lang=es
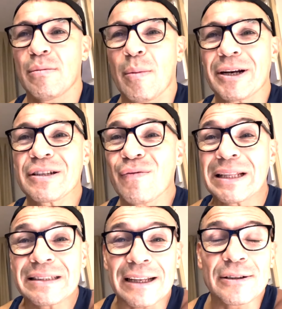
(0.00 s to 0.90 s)
Me parece
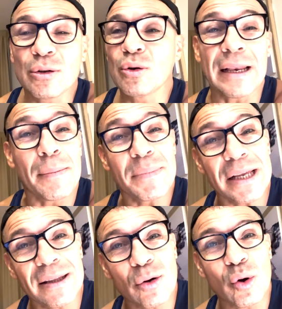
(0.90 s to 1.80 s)
fantástico el
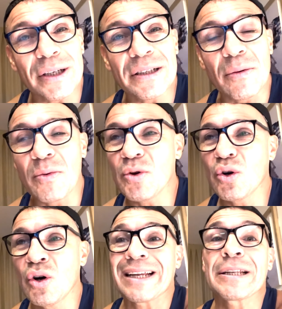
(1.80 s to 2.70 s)
ambiente con que se
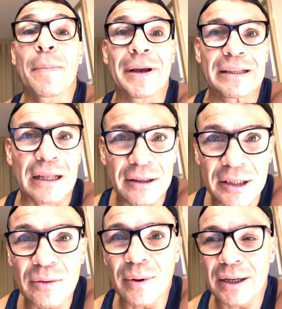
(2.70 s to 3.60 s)
vivió, las
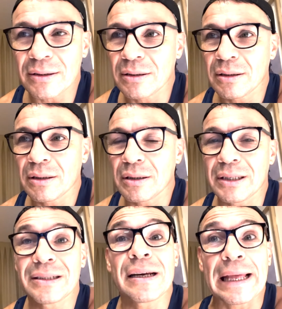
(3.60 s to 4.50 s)
expectativas
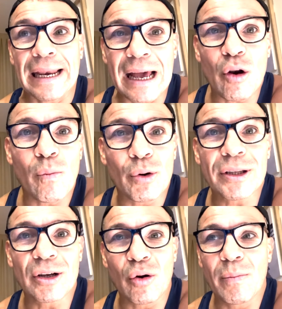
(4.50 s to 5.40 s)
que se crearon por
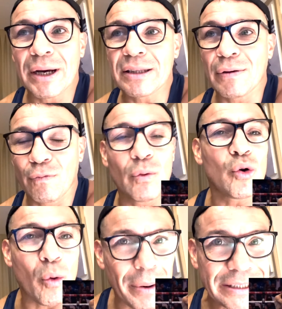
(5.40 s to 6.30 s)
este combate. Fue un
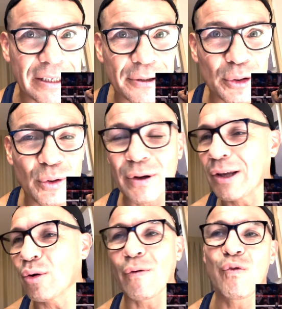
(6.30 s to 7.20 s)
combatazo,
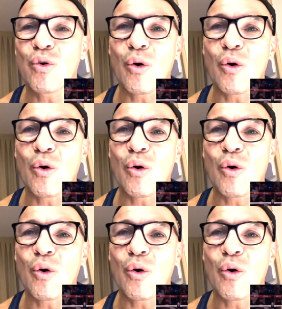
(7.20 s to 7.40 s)
creo que fue un